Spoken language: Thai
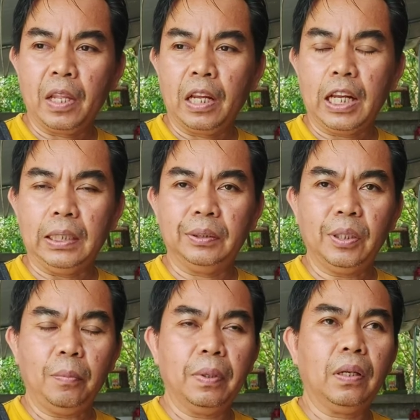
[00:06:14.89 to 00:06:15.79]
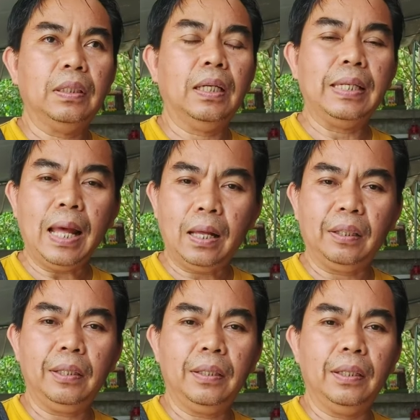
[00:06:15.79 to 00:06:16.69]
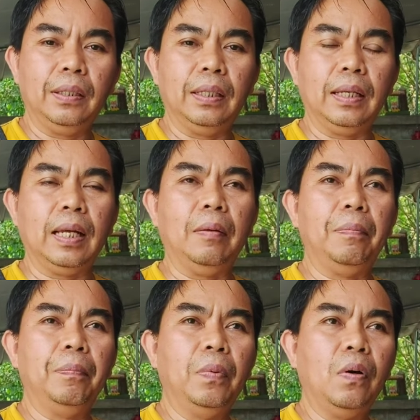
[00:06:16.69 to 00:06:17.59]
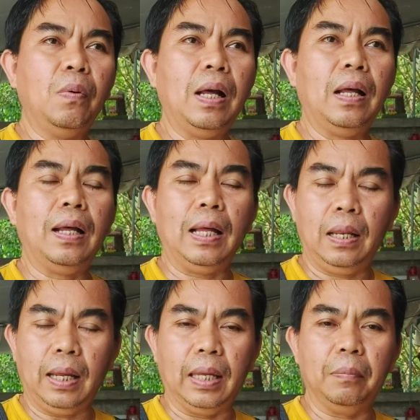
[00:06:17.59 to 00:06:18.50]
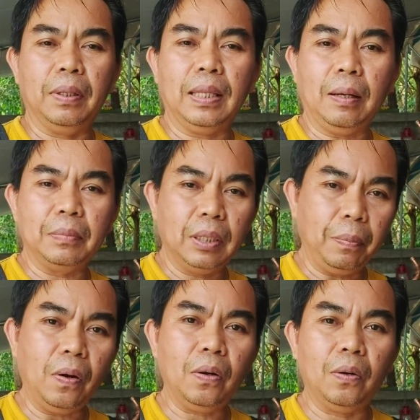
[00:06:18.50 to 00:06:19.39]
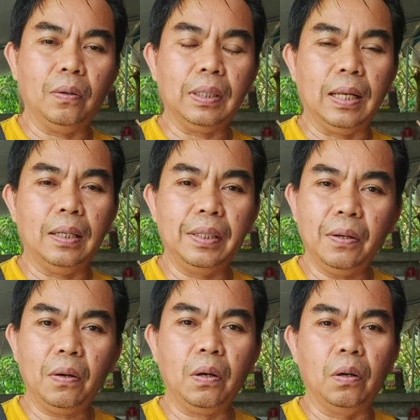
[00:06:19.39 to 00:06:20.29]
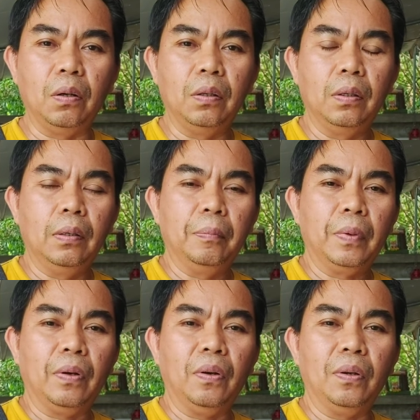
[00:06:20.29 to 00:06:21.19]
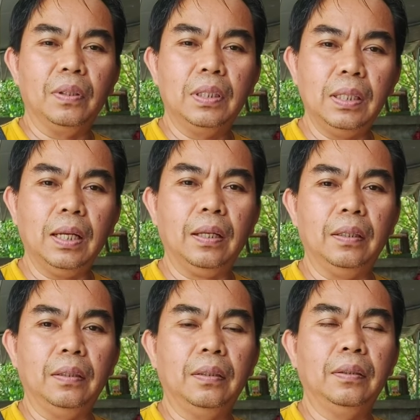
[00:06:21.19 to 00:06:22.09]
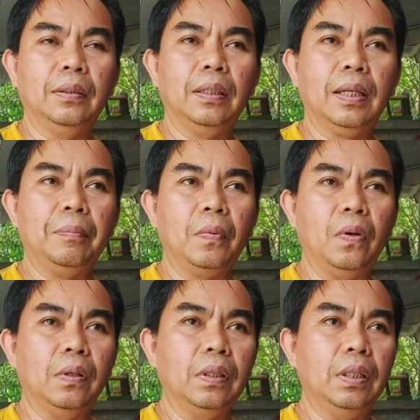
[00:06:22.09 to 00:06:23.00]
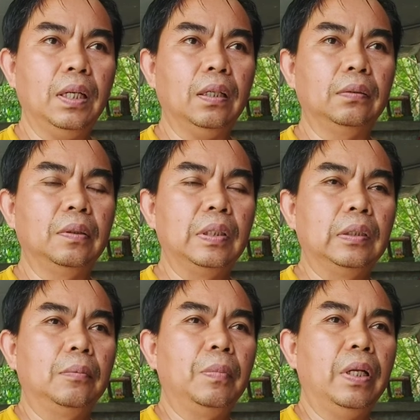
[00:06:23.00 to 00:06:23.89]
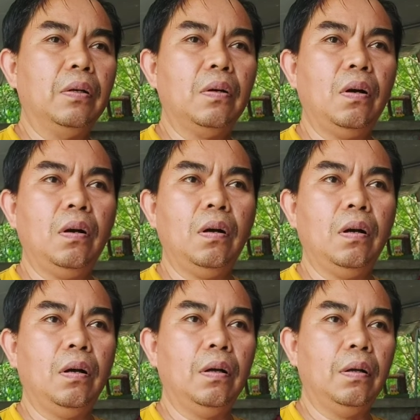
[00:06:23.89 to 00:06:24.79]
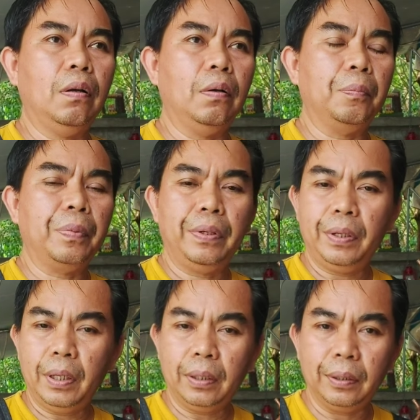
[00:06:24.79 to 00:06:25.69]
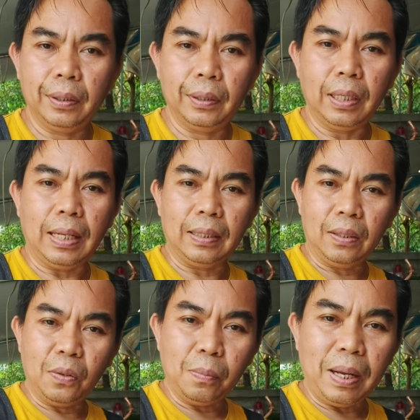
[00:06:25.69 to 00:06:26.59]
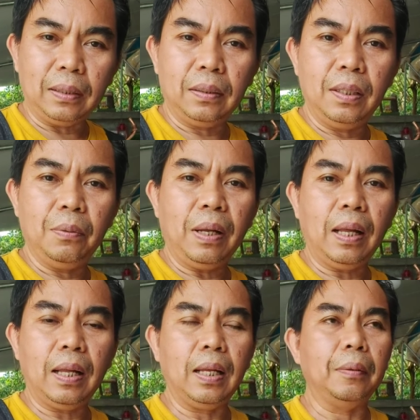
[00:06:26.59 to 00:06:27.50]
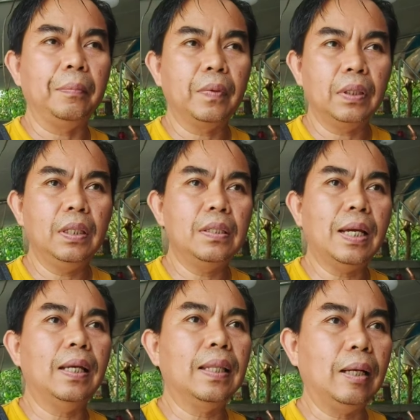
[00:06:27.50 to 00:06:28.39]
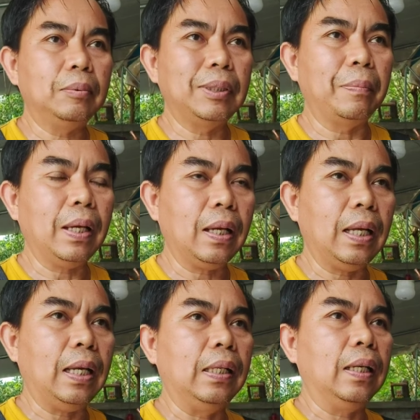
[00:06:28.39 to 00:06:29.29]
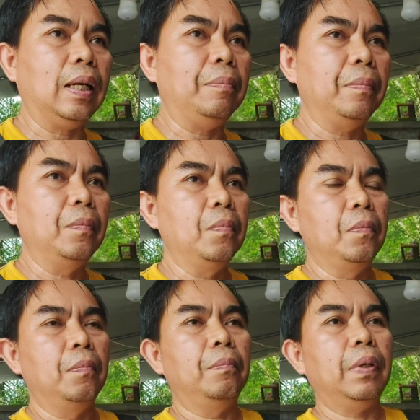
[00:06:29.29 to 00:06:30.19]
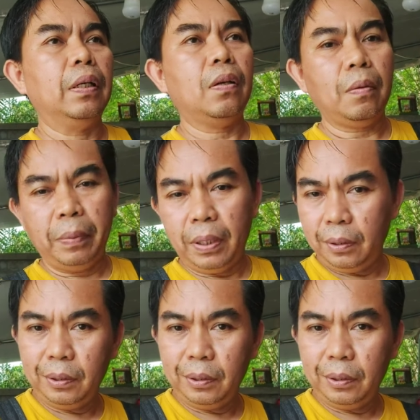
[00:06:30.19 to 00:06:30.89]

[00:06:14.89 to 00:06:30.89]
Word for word: การซ่อมมันก็จะยากนิดนึงนะครับ เพราะว่าอะไหล่มันทำเฉพาะของแต่ละยี่ห้อของเครื่องนะครับของเครื่อง แล้วก็เครื่องอัตโนมัติที่ว่าที่ใช้ตามสำนักงานนะครับ มันก็เป็น